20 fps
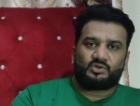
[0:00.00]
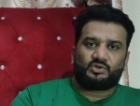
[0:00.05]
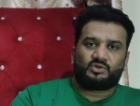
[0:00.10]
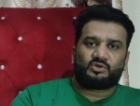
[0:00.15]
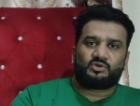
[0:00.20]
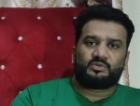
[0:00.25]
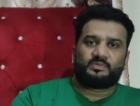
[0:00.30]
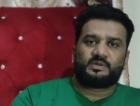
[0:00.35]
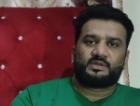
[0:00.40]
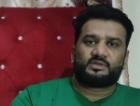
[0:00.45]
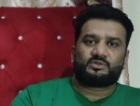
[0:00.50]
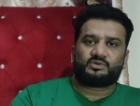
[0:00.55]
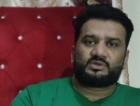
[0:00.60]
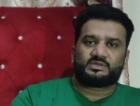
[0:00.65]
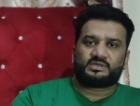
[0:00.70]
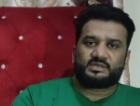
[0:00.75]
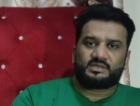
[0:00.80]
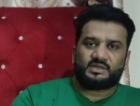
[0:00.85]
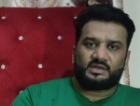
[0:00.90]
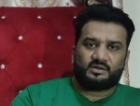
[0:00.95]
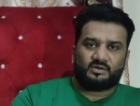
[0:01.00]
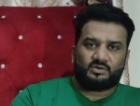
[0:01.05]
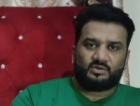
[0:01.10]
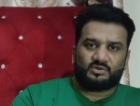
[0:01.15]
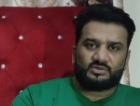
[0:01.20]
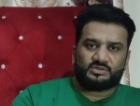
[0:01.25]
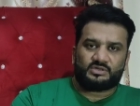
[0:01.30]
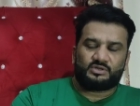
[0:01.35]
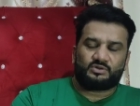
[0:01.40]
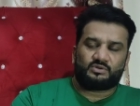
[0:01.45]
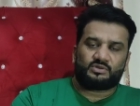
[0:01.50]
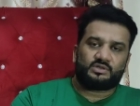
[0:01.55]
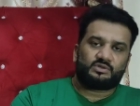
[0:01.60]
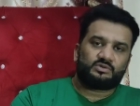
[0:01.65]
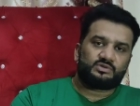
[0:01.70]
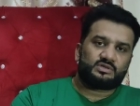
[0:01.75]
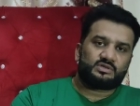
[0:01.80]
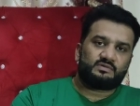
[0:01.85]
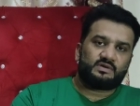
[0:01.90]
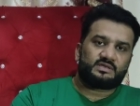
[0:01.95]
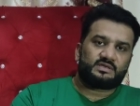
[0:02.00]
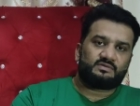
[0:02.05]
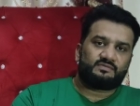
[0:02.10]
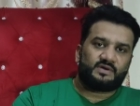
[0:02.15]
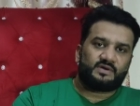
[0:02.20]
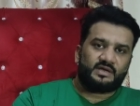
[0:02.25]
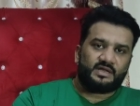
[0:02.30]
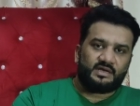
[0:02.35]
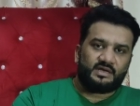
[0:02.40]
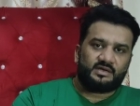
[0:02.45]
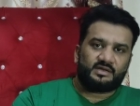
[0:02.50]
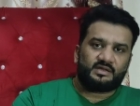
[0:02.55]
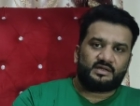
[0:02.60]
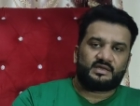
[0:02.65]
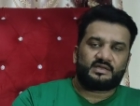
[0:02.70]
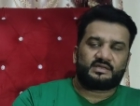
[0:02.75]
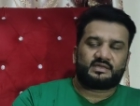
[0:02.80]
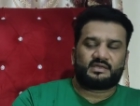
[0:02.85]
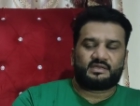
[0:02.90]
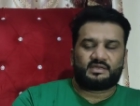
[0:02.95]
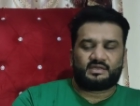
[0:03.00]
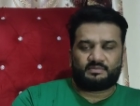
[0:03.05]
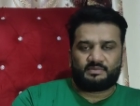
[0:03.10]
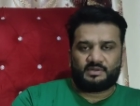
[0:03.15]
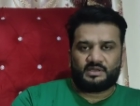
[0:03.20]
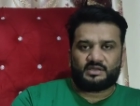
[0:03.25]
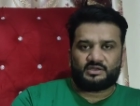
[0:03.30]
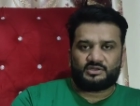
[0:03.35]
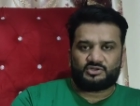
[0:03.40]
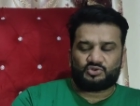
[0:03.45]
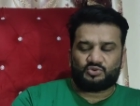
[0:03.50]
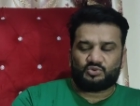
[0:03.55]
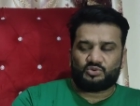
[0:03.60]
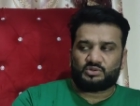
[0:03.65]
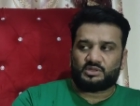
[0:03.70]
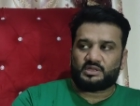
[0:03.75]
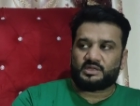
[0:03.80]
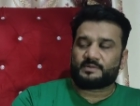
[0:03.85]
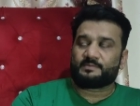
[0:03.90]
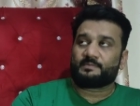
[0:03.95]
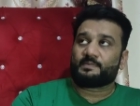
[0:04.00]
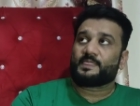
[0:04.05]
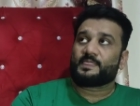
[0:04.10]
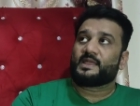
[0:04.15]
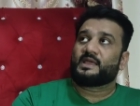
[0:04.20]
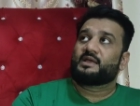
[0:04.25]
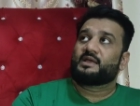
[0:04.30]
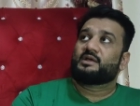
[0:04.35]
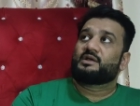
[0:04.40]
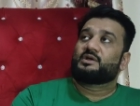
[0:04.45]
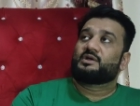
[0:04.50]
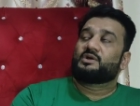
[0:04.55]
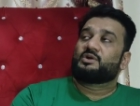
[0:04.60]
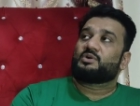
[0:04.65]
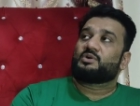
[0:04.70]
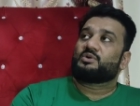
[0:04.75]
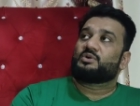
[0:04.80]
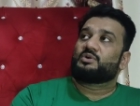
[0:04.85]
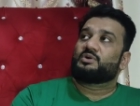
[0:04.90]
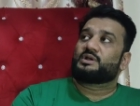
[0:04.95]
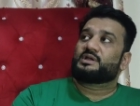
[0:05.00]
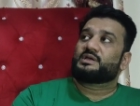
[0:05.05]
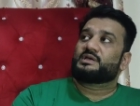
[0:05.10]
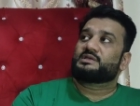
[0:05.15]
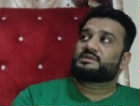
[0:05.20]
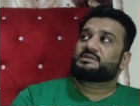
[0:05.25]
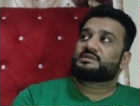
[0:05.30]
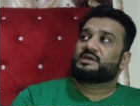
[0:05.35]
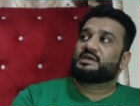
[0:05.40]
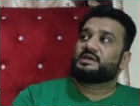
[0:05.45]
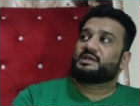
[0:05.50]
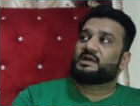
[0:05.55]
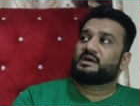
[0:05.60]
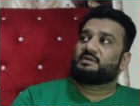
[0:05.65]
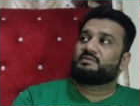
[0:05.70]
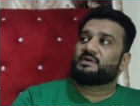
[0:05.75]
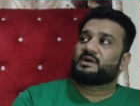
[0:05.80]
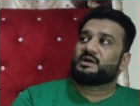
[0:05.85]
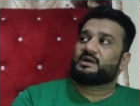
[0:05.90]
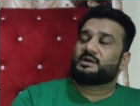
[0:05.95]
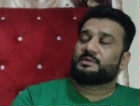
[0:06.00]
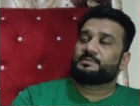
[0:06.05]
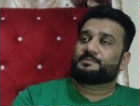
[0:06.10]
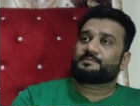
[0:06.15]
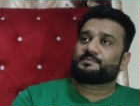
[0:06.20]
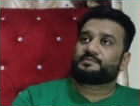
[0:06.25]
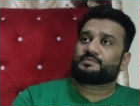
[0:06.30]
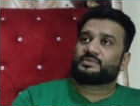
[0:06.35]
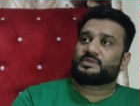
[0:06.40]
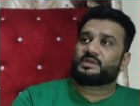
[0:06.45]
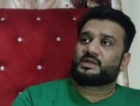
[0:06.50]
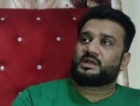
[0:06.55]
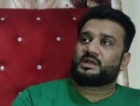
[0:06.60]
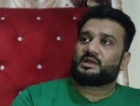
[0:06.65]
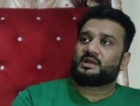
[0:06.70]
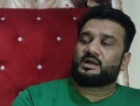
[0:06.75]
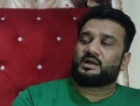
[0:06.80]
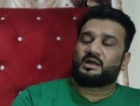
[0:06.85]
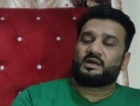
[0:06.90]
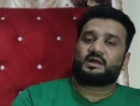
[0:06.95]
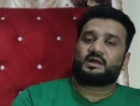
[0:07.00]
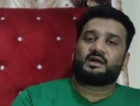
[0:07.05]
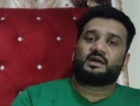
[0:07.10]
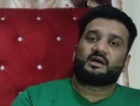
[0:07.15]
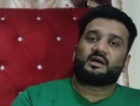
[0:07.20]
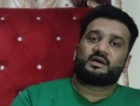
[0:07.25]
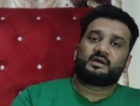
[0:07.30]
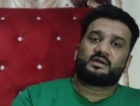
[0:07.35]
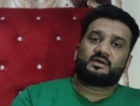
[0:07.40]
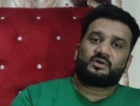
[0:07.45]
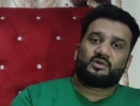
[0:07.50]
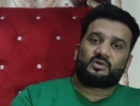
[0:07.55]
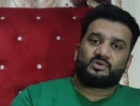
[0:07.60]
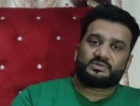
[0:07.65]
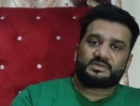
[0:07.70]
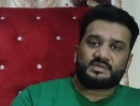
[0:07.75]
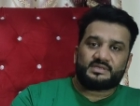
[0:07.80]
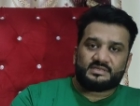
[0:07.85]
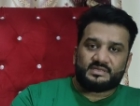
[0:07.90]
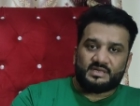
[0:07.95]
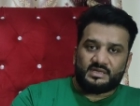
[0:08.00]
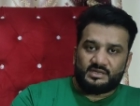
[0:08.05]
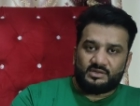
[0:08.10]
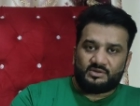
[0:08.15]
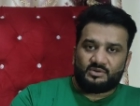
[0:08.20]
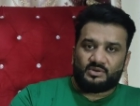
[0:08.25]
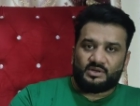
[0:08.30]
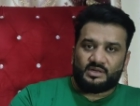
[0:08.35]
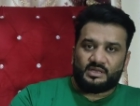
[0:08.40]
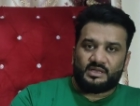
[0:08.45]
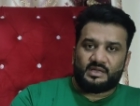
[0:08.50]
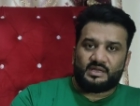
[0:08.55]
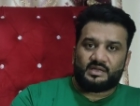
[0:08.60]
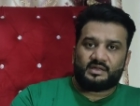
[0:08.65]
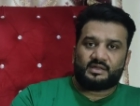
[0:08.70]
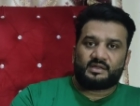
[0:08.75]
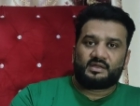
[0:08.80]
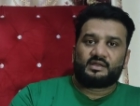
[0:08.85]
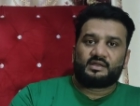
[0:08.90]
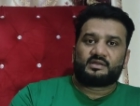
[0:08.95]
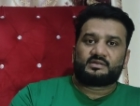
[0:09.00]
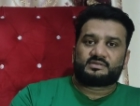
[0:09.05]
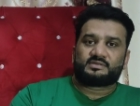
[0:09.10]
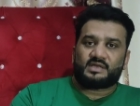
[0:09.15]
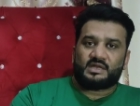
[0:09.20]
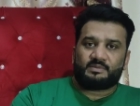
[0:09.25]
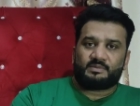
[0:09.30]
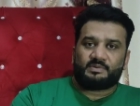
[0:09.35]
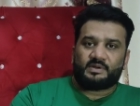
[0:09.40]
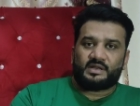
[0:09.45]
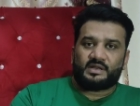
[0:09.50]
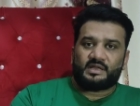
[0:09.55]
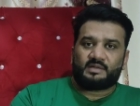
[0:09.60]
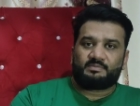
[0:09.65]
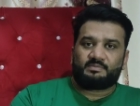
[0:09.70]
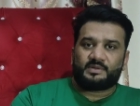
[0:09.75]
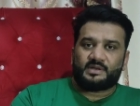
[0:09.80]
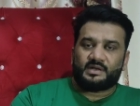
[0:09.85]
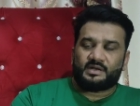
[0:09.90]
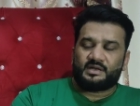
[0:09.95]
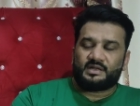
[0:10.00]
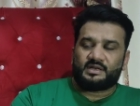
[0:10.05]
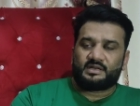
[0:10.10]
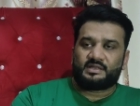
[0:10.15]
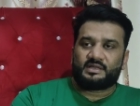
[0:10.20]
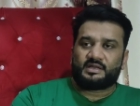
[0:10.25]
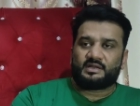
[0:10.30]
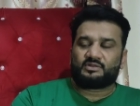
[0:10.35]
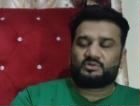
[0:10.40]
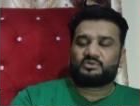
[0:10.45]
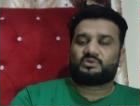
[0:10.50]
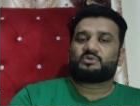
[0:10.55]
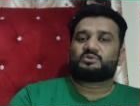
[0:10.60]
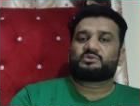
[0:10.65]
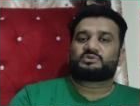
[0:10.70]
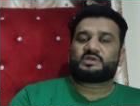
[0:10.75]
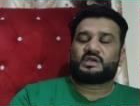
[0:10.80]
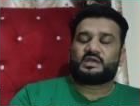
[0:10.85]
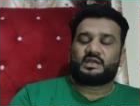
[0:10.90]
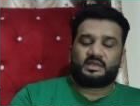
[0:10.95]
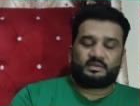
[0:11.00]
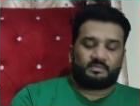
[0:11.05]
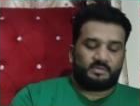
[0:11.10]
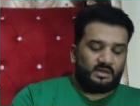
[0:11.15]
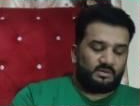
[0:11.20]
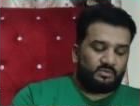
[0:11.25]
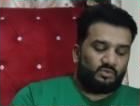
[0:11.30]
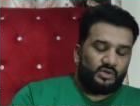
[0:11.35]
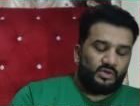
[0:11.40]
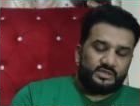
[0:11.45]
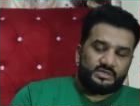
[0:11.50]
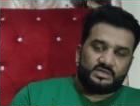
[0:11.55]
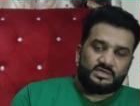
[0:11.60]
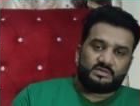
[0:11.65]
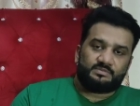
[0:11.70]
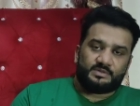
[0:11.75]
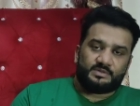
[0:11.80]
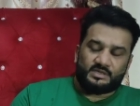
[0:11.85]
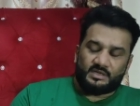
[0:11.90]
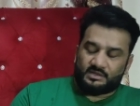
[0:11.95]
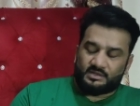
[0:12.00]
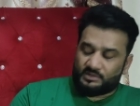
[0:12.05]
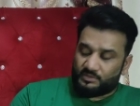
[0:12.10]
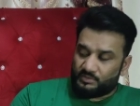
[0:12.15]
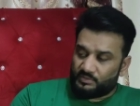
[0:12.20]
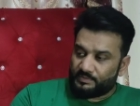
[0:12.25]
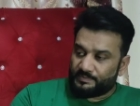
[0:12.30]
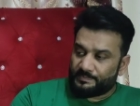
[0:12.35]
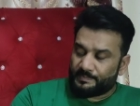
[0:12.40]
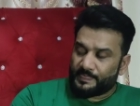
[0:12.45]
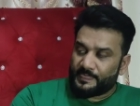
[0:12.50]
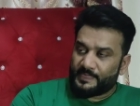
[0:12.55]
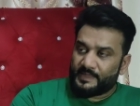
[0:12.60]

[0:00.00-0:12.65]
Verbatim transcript: मुर्गियों की भी तो अच्छी तरह क्रॉस नहीं होते तो उसकी वजह से फर्टैलिटी का ये भी एक इशू होता है और इसके अलावा हाँ अगर क्रॉसिंग सही हो रही है सर पर हैं फिर अंडे नहीं दे रहे तो उसके लिए मैं आपको एक चीज़ बताता हूँ